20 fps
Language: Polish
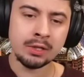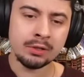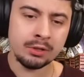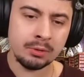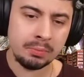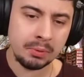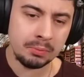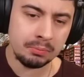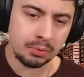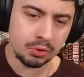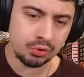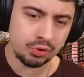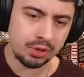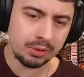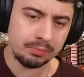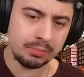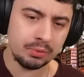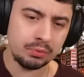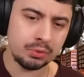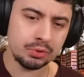no bo
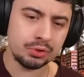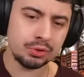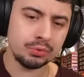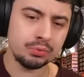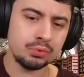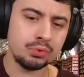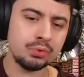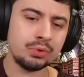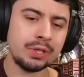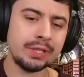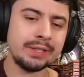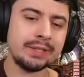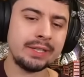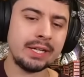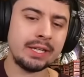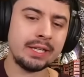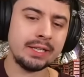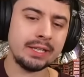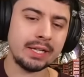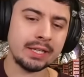można było się tutaj
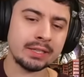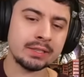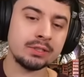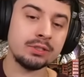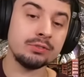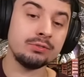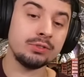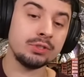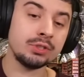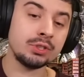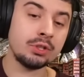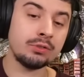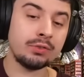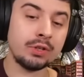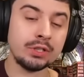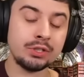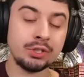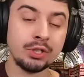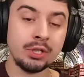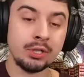dalej
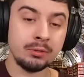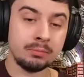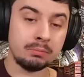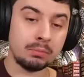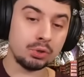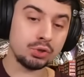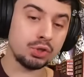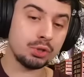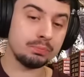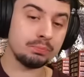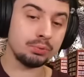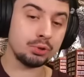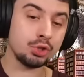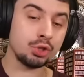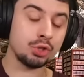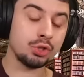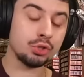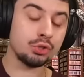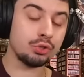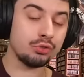aktywizować, może
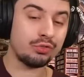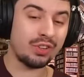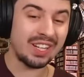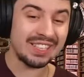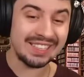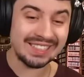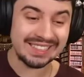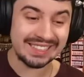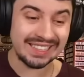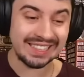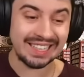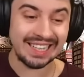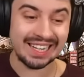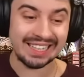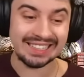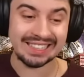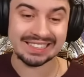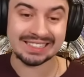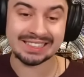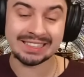przygotowanie
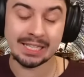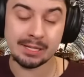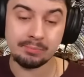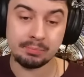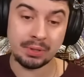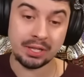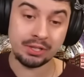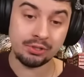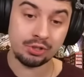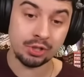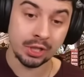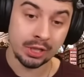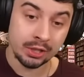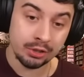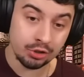zagrania C5,